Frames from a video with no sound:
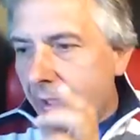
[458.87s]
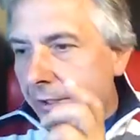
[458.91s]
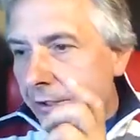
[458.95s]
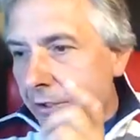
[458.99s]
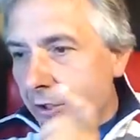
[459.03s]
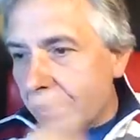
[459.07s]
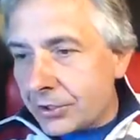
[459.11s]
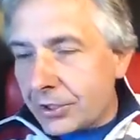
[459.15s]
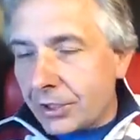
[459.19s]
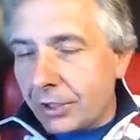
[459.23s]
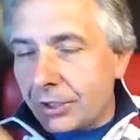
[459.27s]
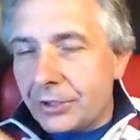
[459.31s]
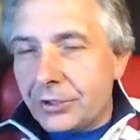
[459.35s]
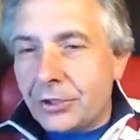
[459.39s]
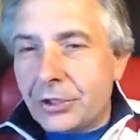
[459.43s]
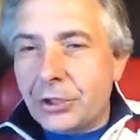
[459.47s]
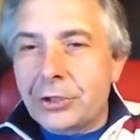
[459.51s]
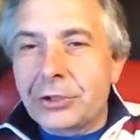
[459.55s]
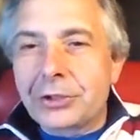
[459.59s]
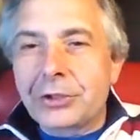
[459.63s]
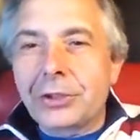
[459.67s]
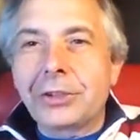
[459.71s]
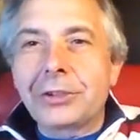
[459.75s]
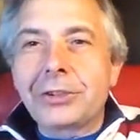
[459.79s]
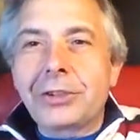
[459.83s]

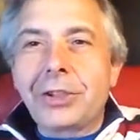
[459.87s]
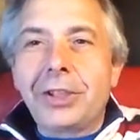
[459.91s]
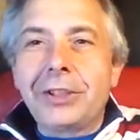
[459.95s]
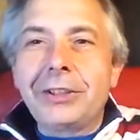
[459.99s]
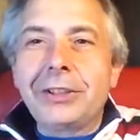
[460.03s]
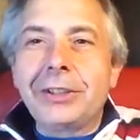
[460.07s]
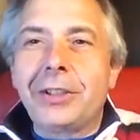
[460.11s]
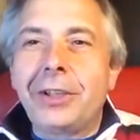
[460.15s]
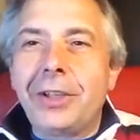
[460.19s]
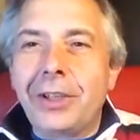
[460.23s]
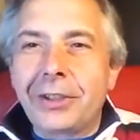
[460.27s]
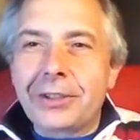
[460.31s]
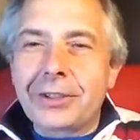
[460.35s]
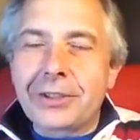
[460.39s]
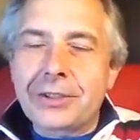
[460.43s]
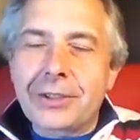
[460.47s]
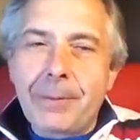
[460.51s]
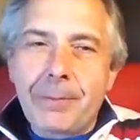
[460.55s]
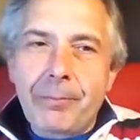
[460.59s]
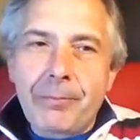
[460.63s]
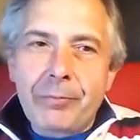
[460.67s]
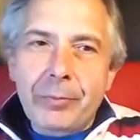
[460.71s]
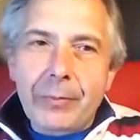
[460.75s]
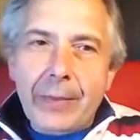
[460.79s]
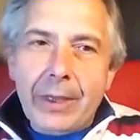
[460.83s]
Sozialistischen Soldatenrates